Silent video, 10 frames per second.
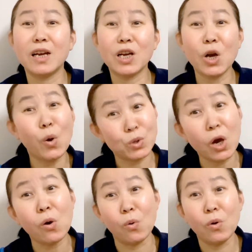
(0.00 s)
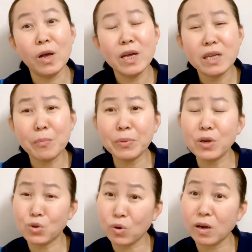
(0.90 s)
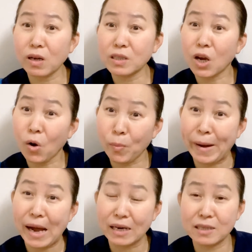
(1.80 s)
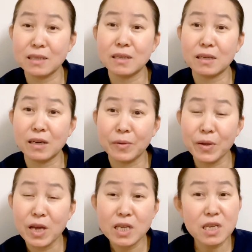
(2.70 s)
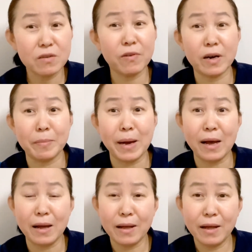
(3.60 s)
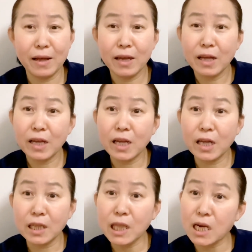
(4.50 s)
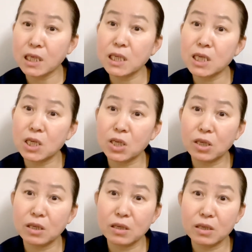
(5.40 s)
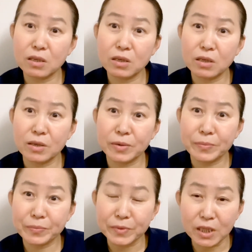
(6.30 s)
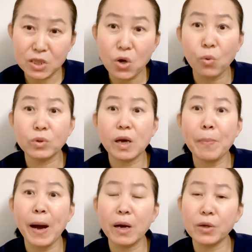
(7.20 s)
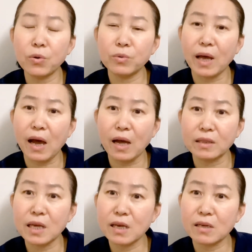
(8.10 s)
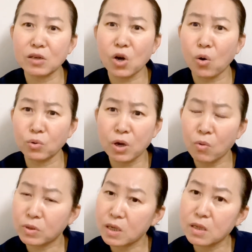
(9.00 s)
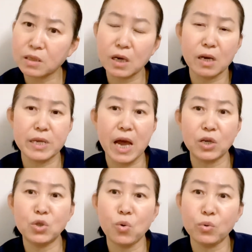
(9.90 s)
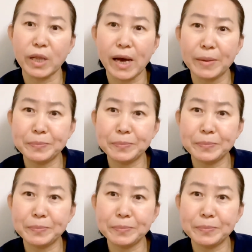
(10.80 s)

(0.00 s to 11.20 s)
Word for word: 口臭，也不能说臭吧，是异味儿吧。但是有的朋友呢，那个口臭真的是很严重的。